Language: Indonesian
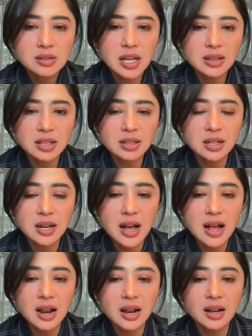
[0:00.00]
sate
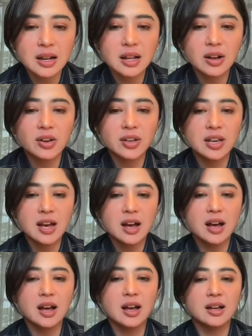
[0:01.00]
tegal oh
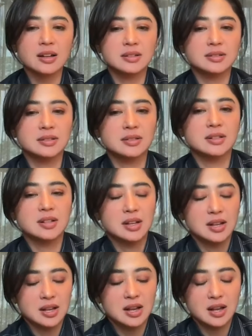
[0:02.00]
iya
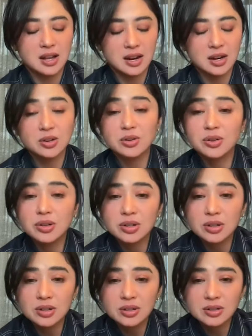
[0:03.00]

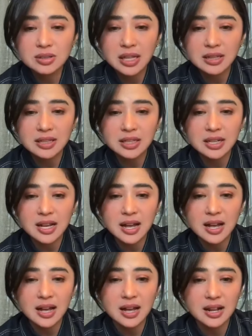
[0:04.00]
halo sate
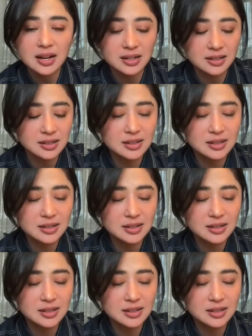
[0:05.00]
tegal